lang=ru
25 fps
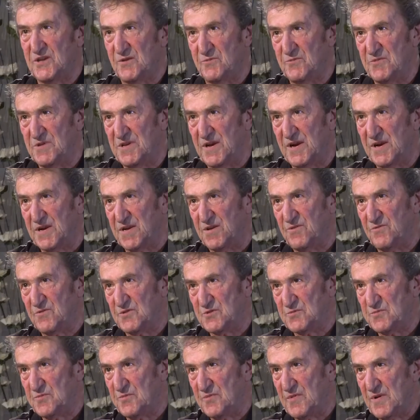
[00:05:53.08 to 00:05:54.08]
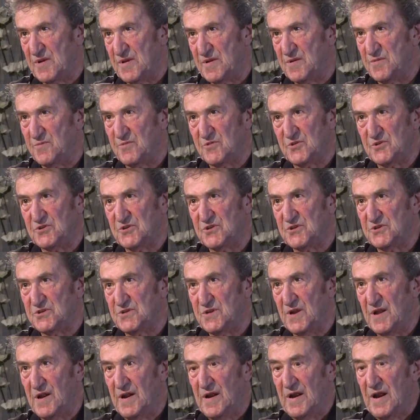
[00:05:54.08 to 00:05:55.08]
самым ярким воспоминанием их
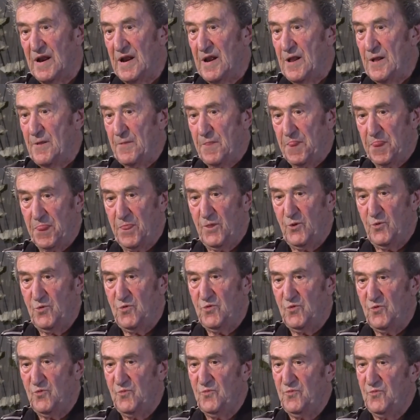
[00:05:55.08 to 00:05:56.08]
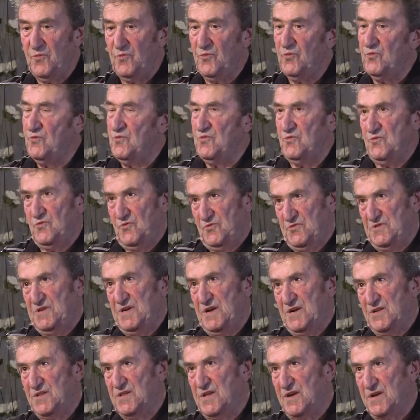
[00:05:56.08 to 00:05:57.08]
жизни. Ну и он, он у
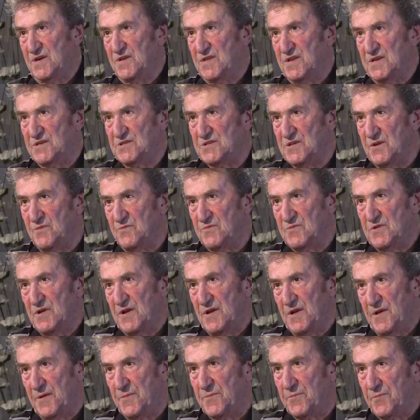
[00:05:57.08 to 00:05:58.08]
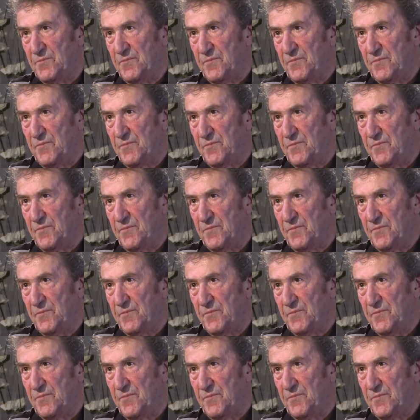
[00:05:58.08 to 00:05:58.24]
всех так, на самом деле.